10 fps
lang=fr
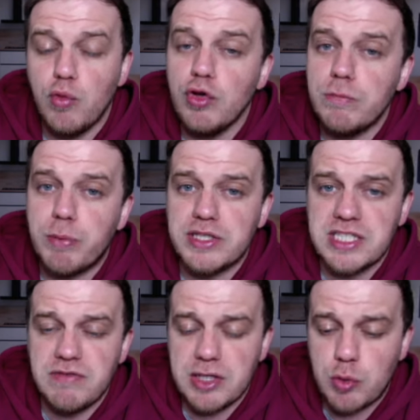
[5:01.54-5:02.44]
une
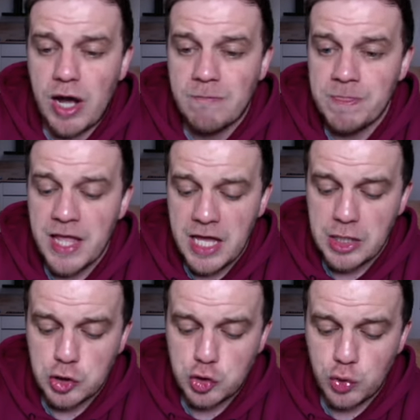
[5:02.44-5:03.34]
petite victoire
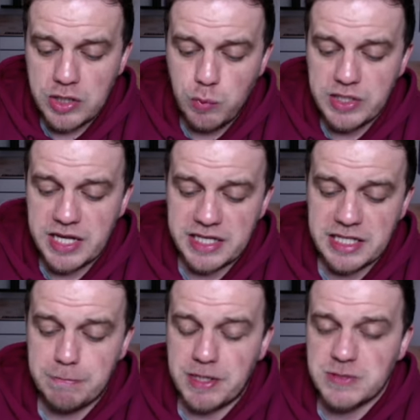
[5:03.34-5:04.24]
sur les 8 derniers
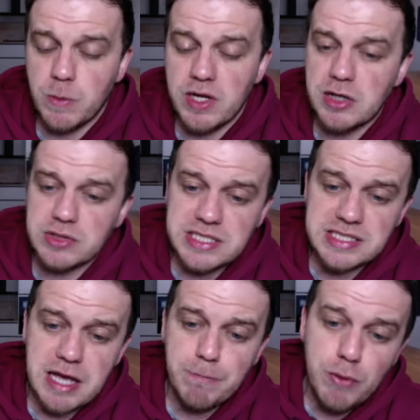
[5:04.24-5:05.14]
déplacements. Et là aussi,
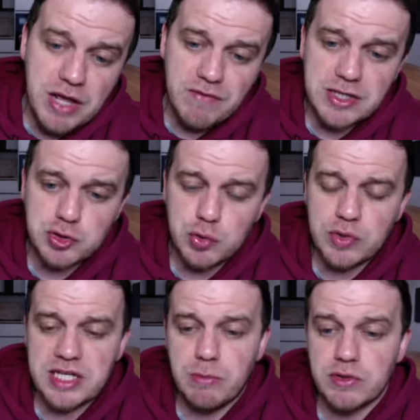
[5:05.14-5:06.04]
c'est un peu l'inverse du
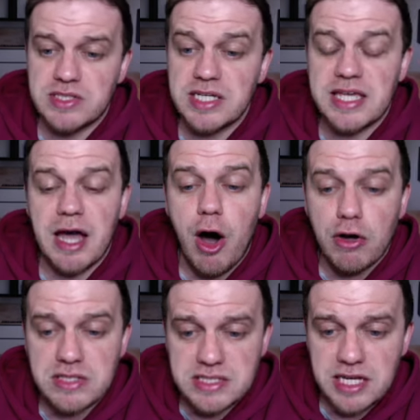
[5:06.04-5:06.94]
côté de Monza qui est
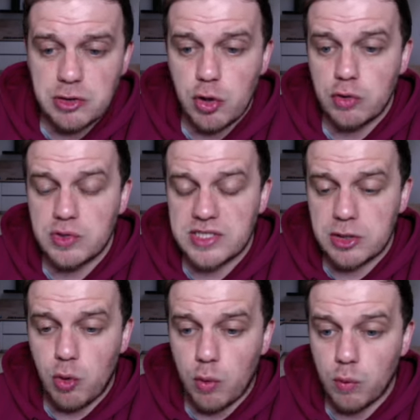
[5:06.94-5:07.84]
outsider de
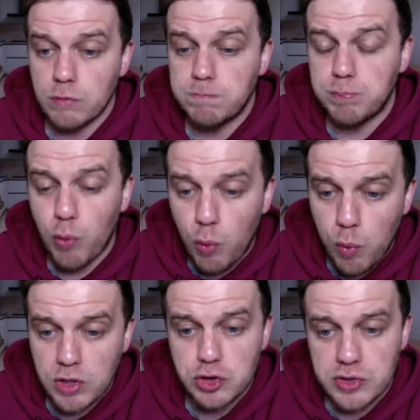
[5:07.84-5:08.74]
cette rencontre.
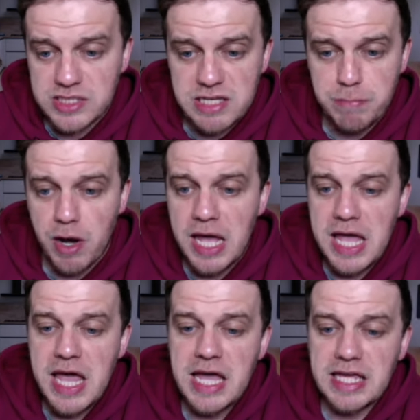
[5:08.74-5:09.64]
Pourquoi Je ne sais pas.
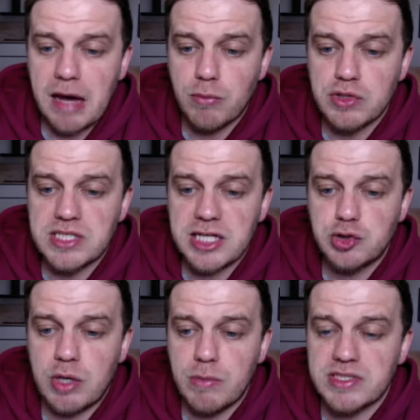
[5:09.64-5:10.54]
Car Monza,
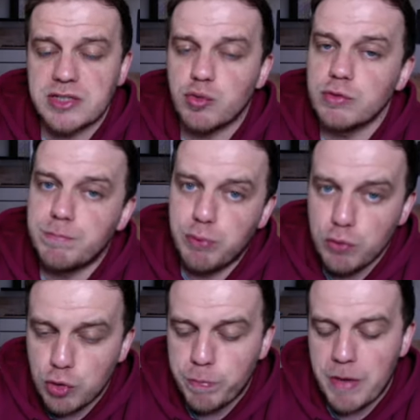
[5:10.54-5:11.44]
actuellement, ça tourne
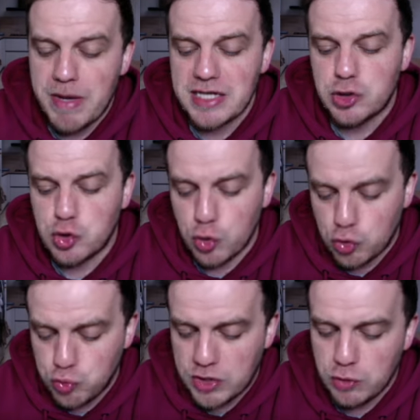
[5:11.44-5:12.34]
plutôt pas mal,
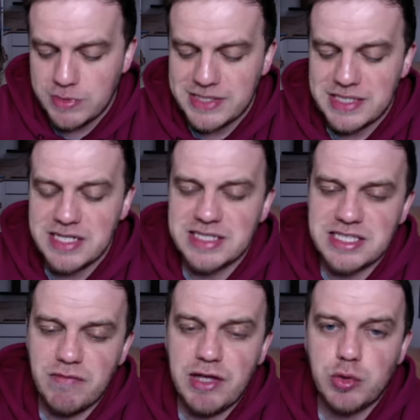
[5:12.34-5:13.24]
surtout à domicile.
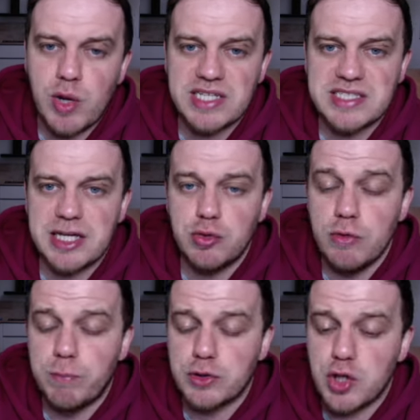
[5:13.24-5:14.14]
6 victoires, 5
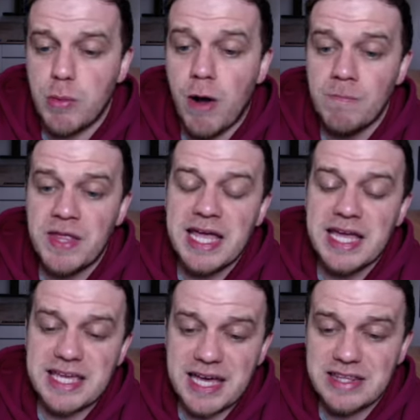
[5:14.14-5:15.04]
nuls pour seulement
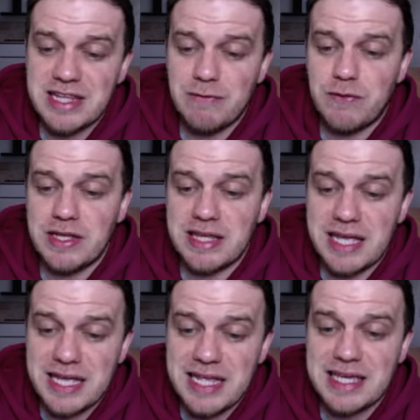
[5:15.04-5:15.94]
4 défaites
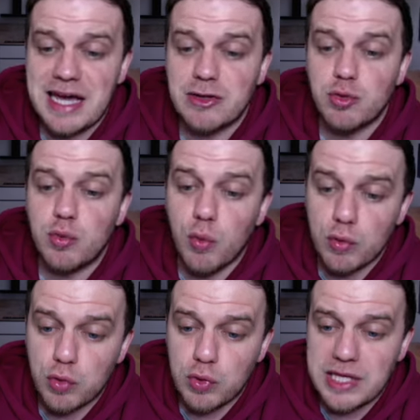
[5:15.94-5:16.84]
et les 4
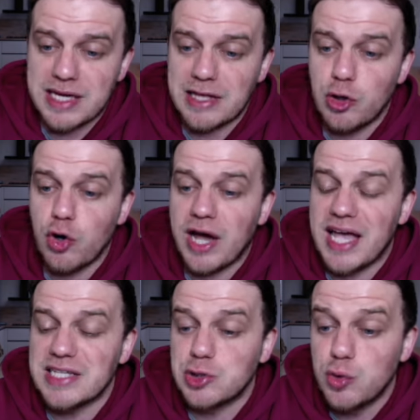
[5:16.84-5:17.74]
contre des cadors.
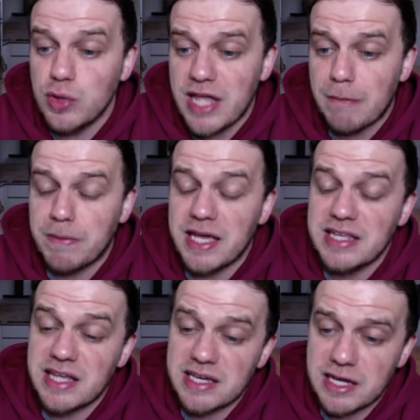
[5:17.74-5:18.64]
Est-ce que Naples
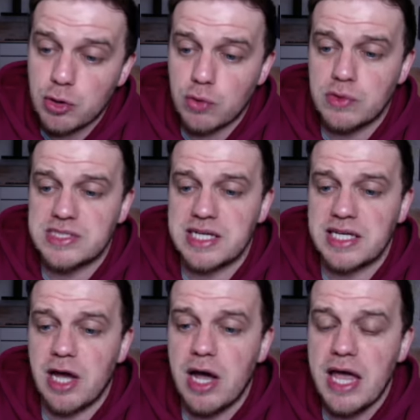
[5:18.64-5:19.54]
est un cador de
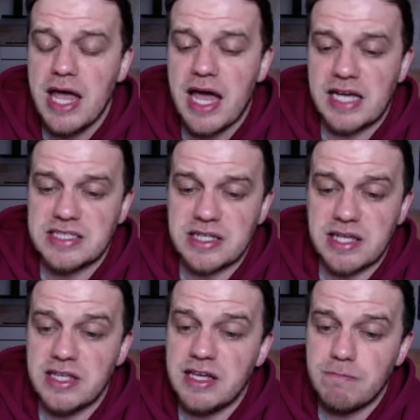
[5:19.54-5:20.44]
Serie A eh, cette
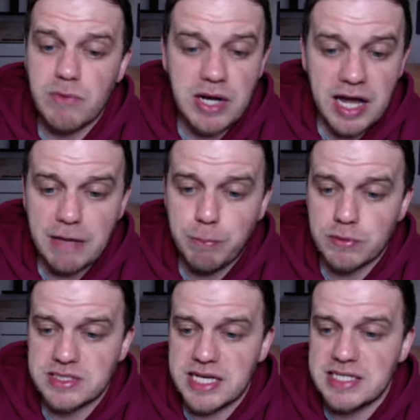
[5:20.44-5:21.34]
année La
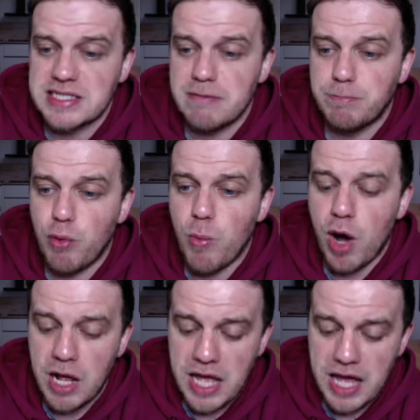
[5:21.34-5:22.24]
réponse est simple pour
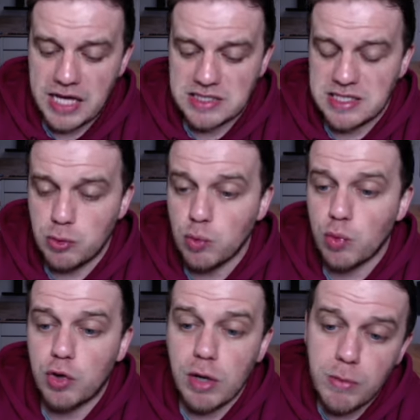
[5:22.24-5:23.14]
moi, eh, c'est non.
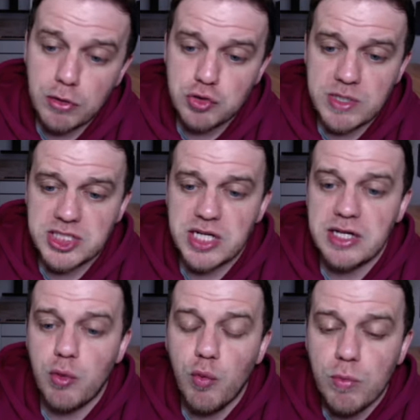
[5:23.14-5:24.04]
Donc comme lors du match
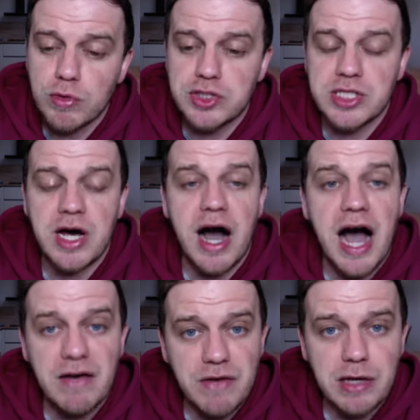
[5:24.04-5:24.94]
aller où Monza
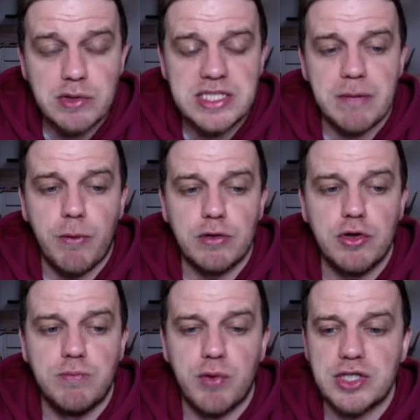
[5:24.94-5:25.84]
avait réussi à prendre
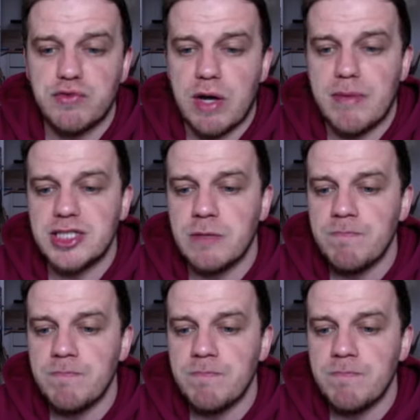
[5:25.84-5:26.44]
le point, je un match